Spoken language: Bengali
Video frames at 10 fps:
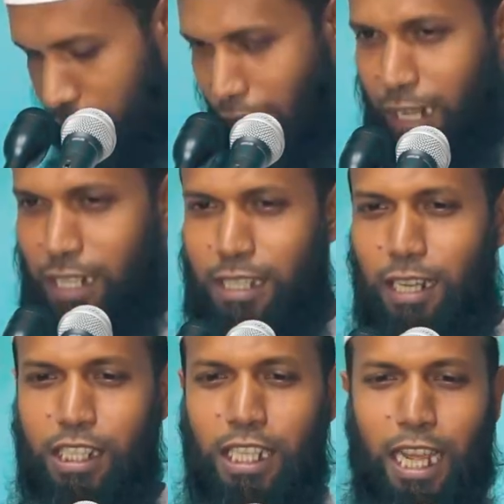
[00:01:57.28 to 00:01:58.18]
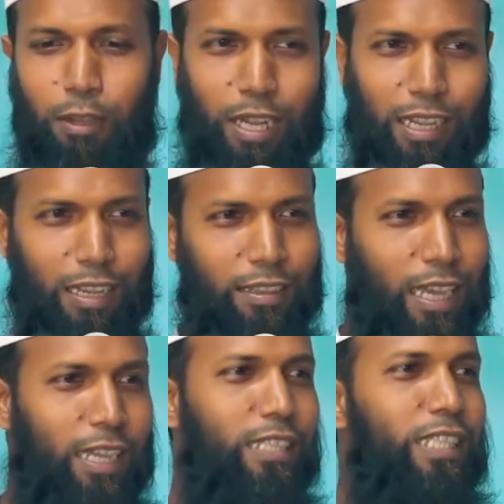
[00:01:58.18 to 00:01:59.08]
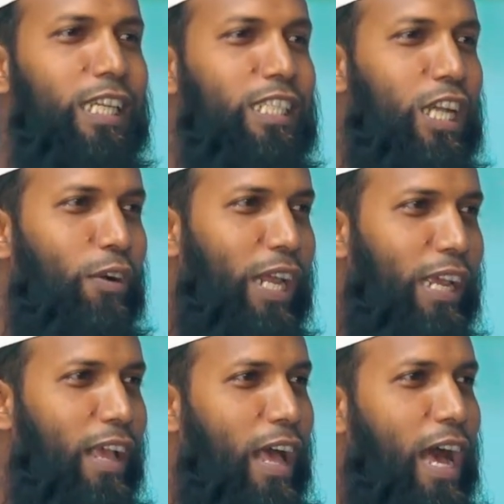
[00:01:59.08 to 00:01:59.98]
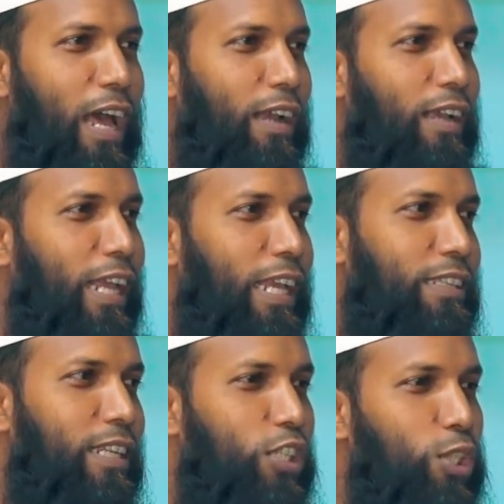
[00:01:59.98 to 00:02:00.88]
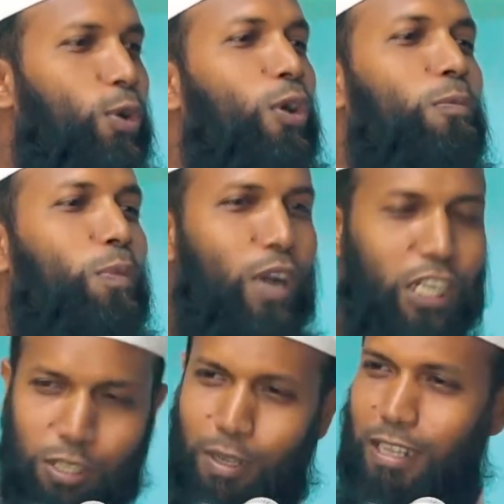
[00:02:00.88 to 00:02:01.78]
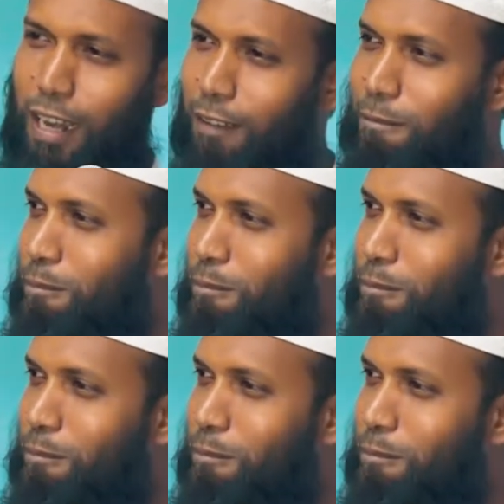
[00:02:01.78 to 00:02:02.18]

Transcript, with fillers: কাটাস্থান সিলাই করে তাকে চিকিৎসা করে আর এই দিনে শোক প্রকাশ করে তারা